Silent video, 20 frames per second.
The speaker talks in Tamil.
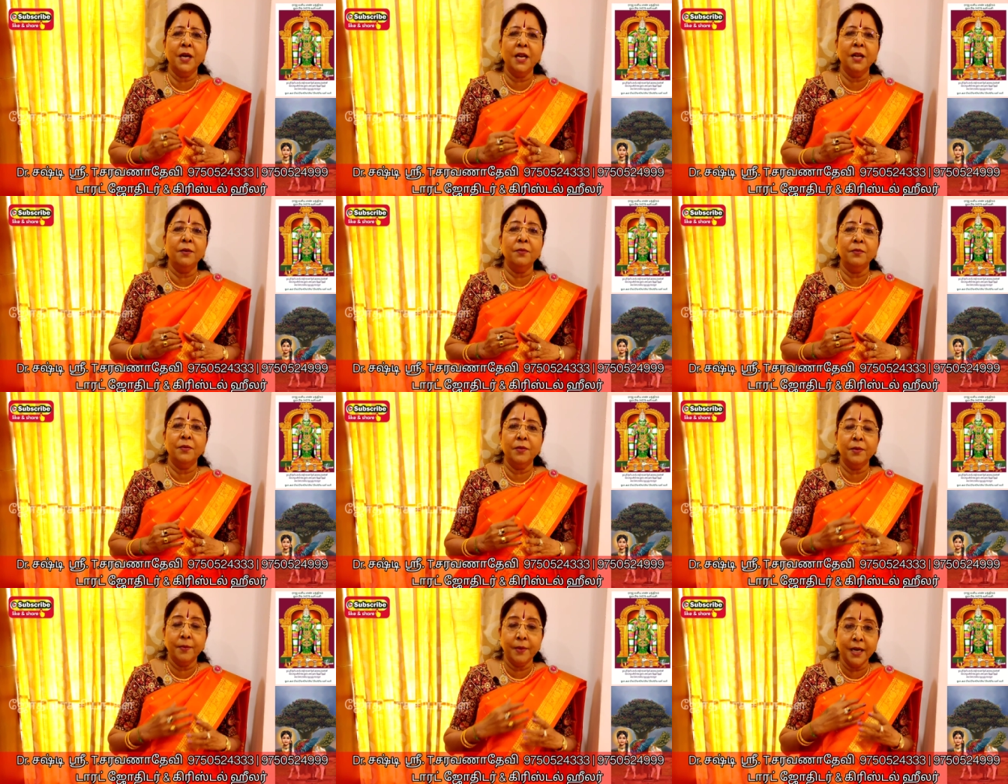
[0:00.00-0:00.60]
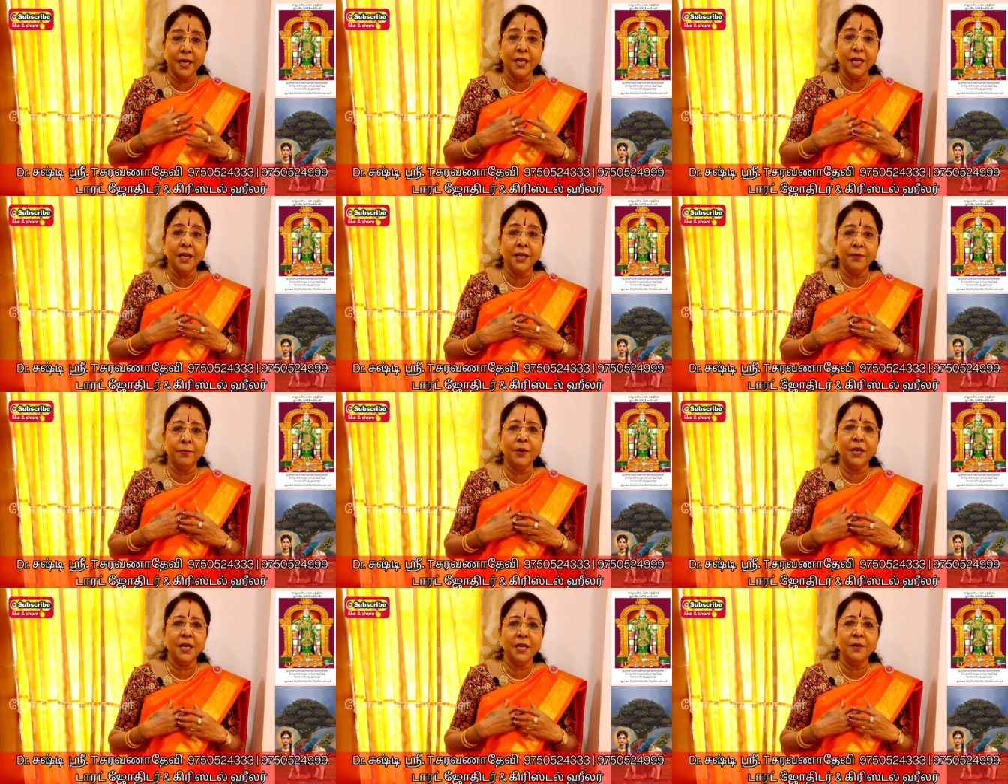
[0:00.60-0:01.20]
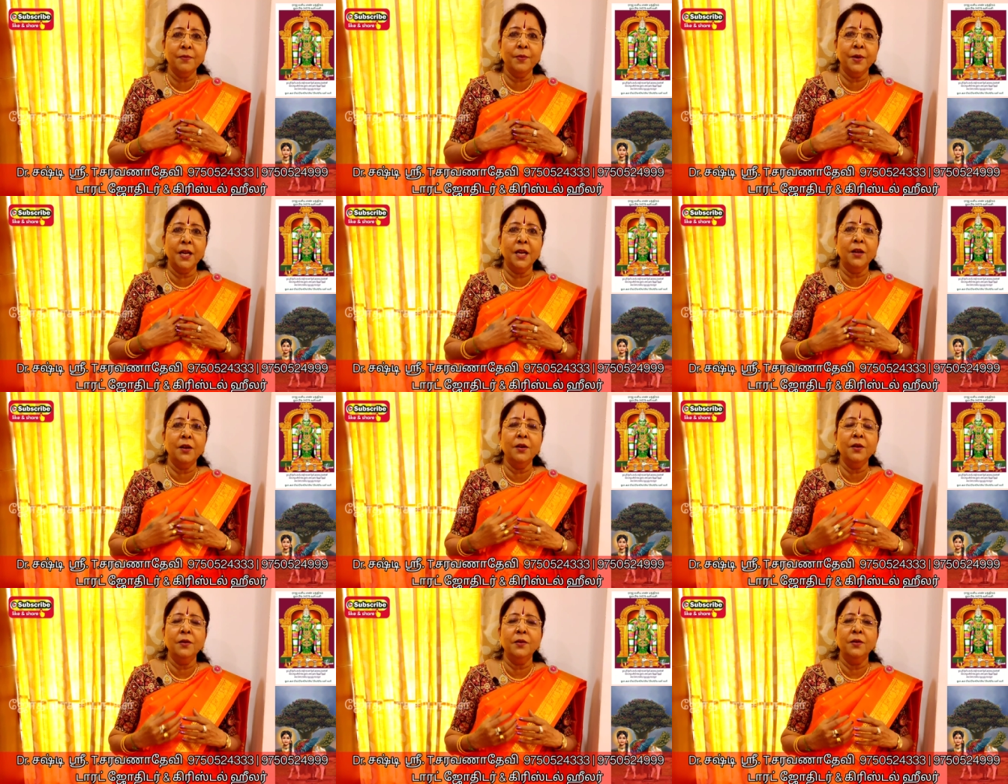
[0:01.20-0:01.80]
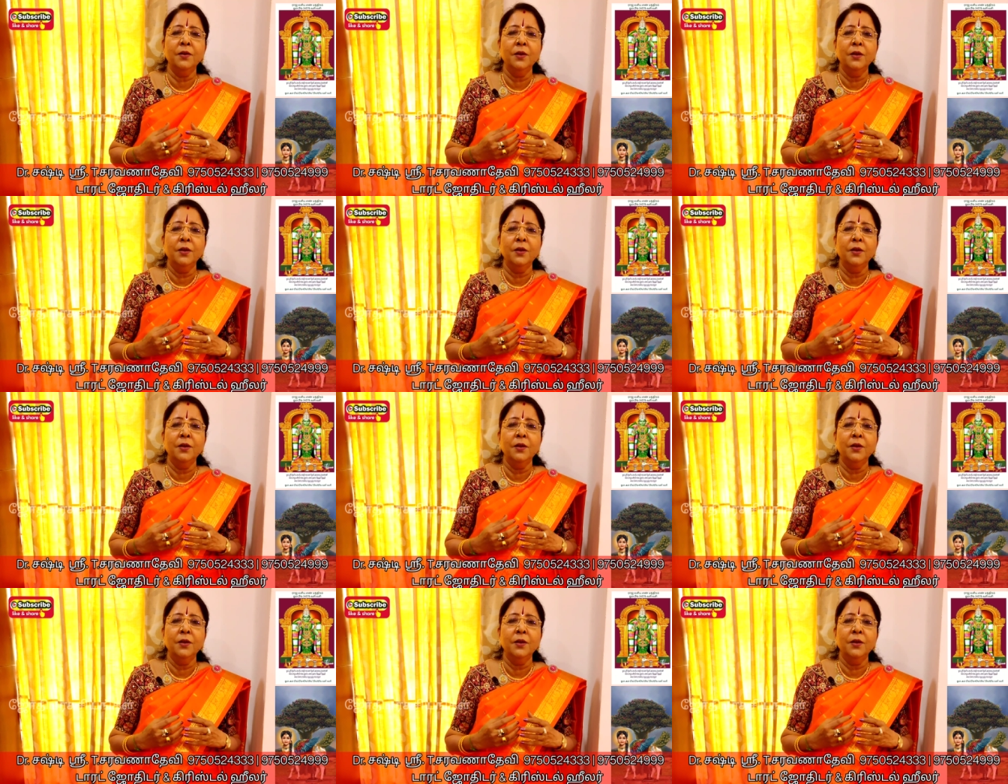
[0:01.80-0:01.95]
பலம் மன மன பலம்